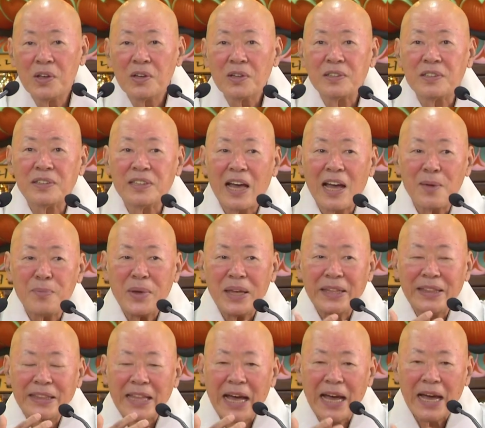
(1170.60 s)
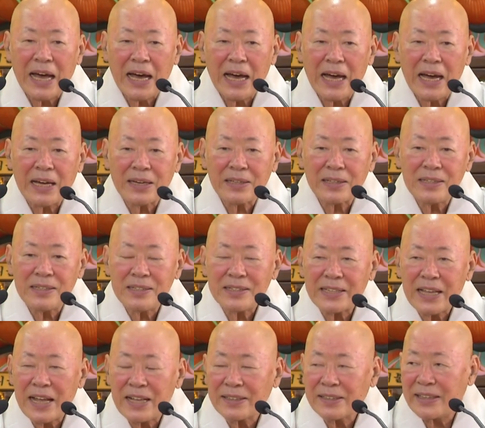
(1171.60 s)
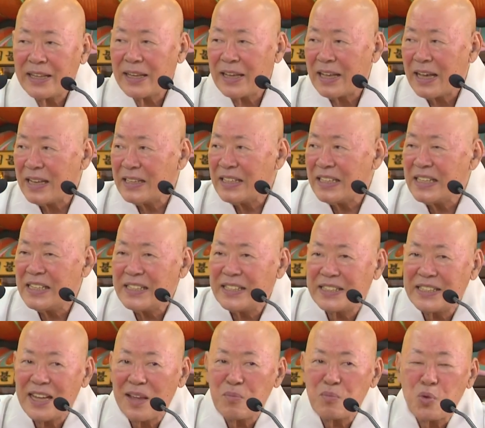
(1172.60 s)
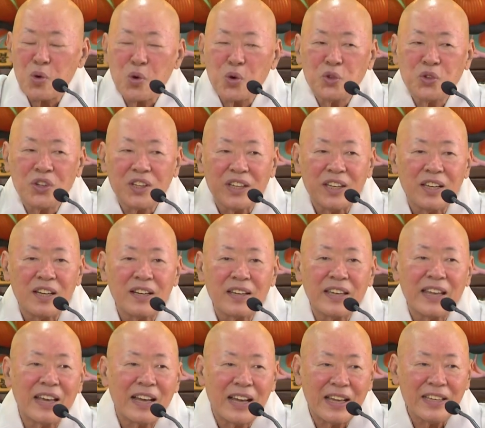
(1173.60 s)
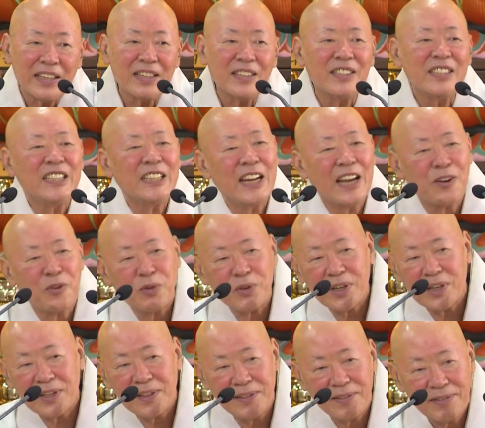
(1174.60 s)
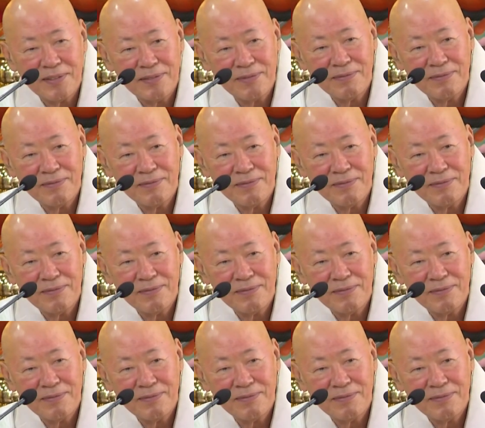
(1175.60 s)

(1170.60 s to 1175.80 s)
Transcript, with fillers: 하그 다음에 나를 상대한 일체 모든 경계가 연이라고 연.